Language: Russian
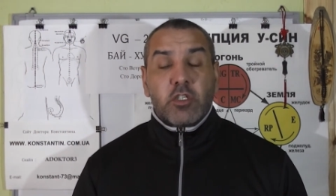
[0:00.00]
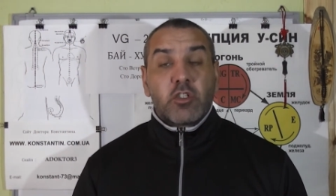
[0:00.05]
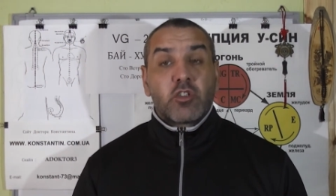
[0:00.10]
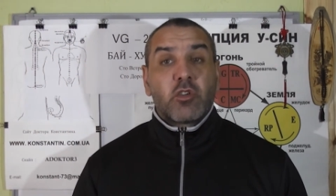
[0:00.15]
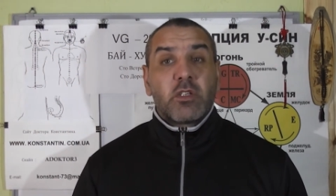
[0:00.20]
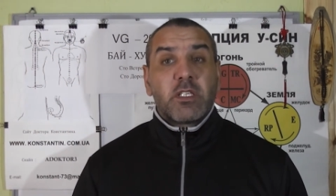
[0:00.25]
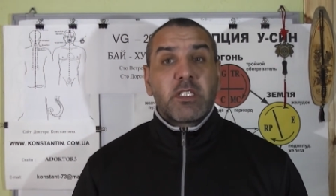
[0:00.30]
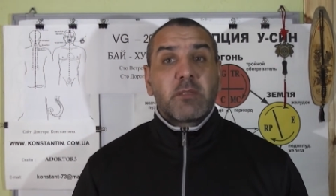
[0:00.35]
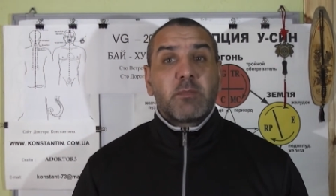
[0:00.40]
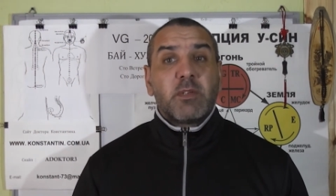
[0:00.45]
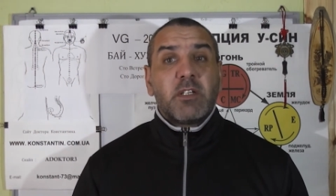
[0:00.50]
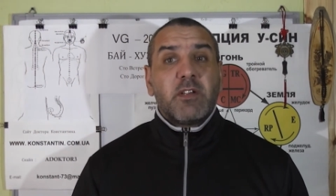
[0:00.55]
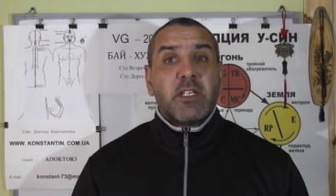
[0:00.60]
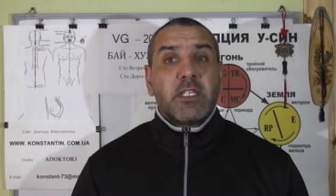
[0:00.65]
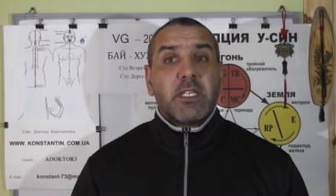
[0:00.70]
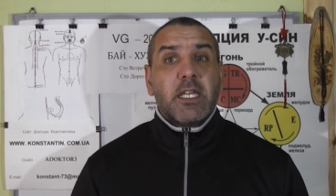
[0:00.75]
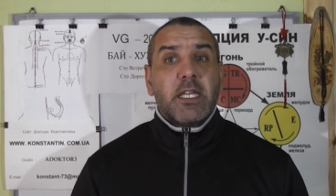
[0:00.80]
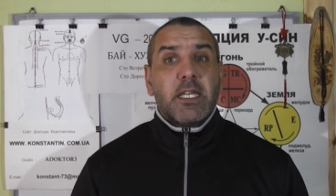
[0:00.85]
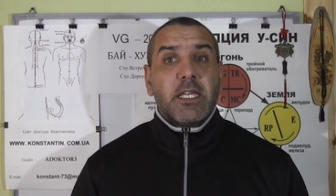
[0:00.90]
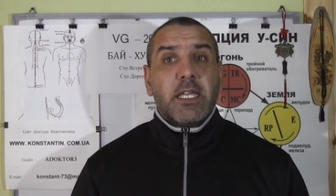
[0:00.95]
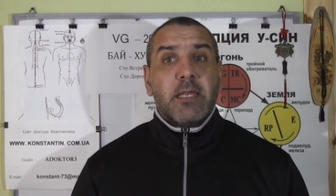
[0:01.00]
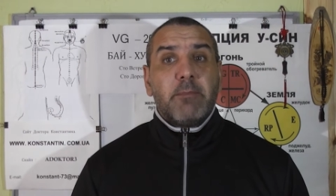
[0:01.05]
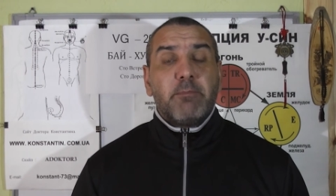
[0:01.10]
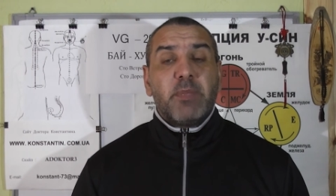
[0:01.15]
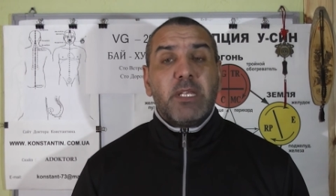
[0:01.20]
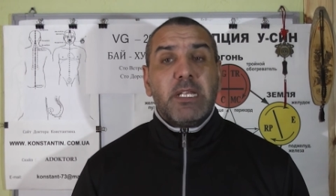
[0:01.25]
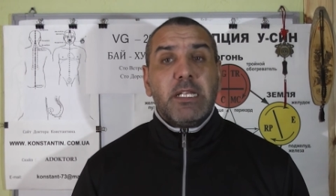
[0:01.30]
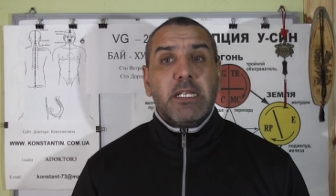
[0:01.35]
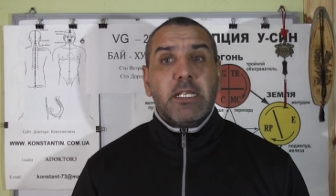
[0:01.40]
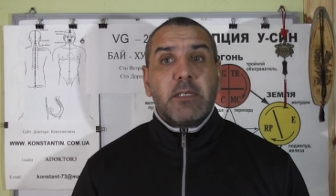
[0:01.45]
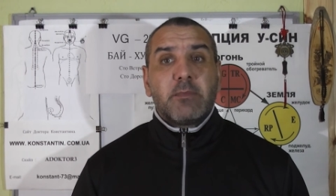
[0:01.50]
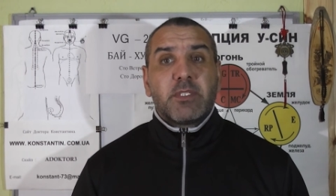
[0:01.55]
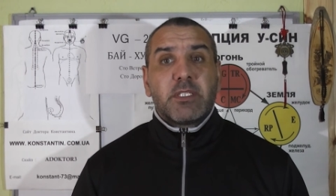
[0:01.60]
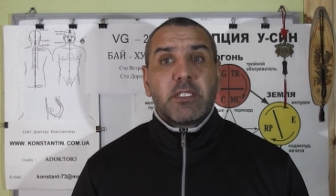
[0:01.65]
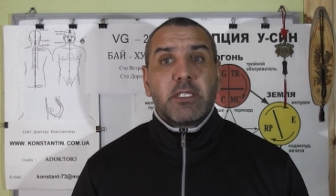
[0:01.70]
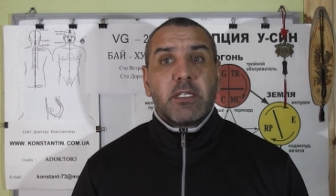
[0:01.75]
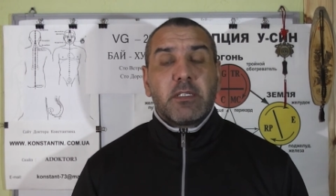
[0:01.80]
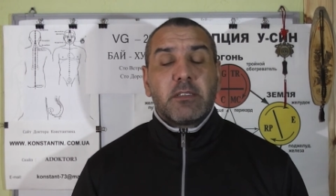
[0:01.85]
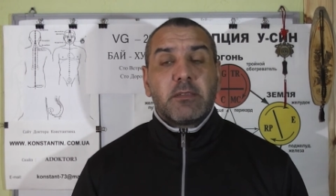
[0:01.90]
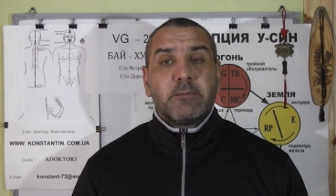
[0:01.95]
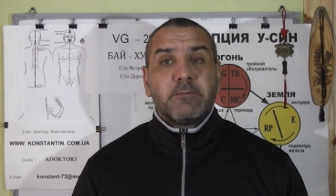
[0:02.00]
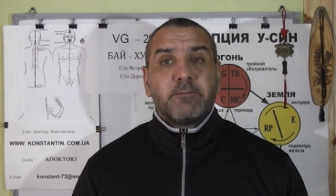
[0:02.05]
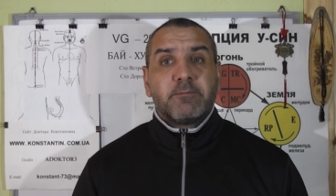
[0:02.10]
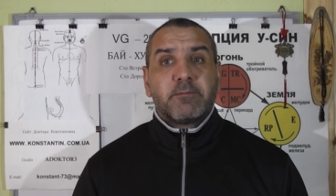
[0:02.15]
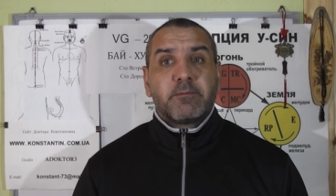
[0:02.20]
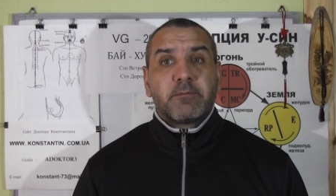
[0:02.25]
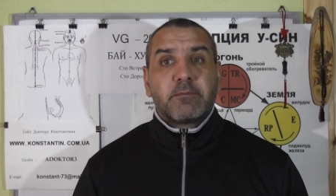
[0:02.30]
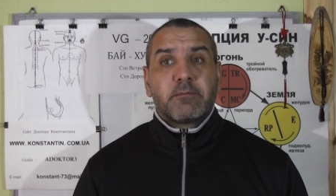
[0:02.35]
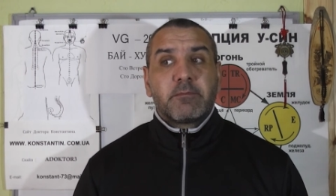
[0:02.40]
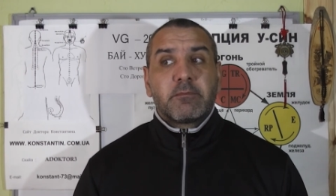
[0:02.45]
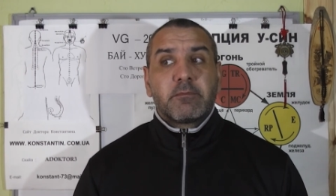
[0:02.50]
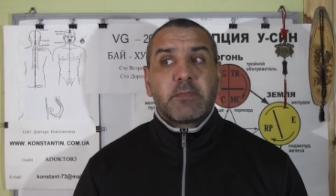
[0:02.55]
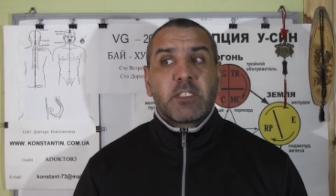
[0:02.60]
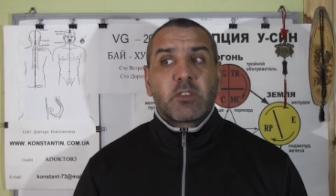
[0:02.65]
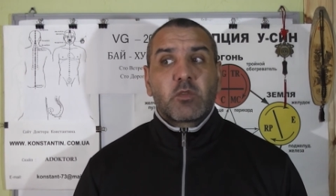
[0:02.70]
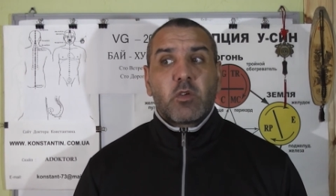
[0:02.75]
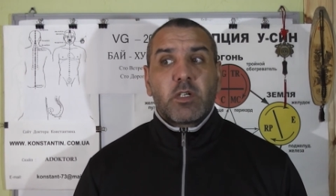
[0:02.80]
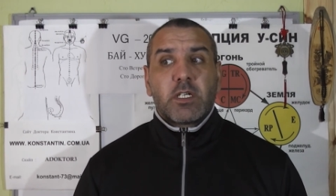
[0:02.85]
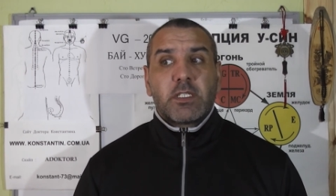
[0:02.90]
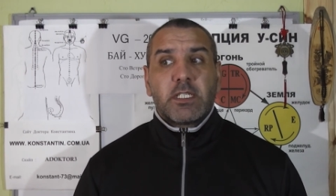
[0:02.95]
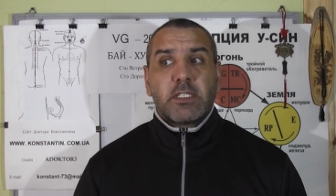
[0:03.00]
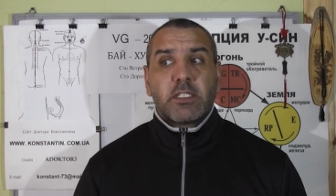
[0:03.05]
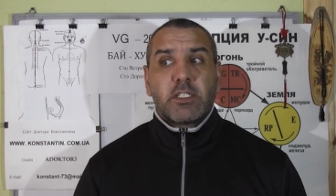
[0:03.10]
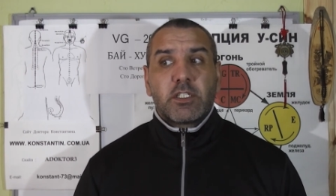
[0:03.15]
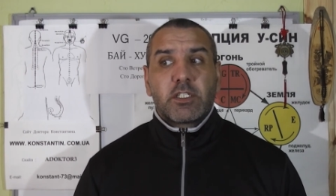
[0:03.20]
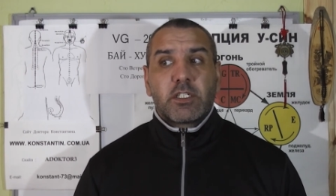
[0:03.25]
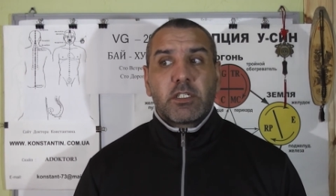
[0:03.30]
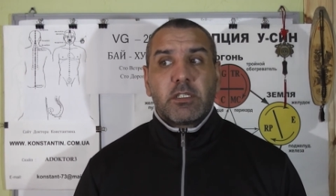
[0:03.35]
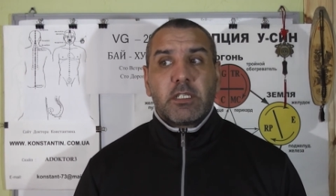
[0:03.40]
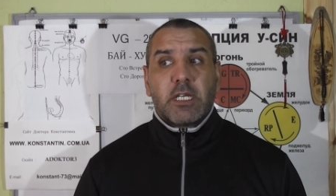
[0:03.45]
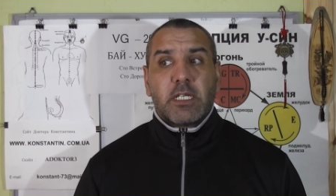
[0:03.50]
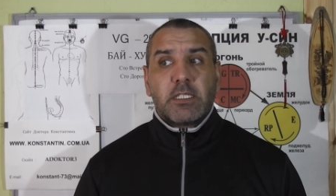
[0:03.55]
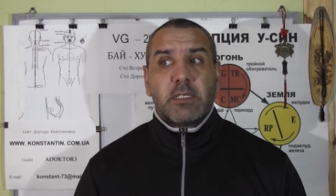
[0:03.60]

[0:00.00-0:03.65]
Тяжелое заболевание эпилепсия. Насколько она тяжела?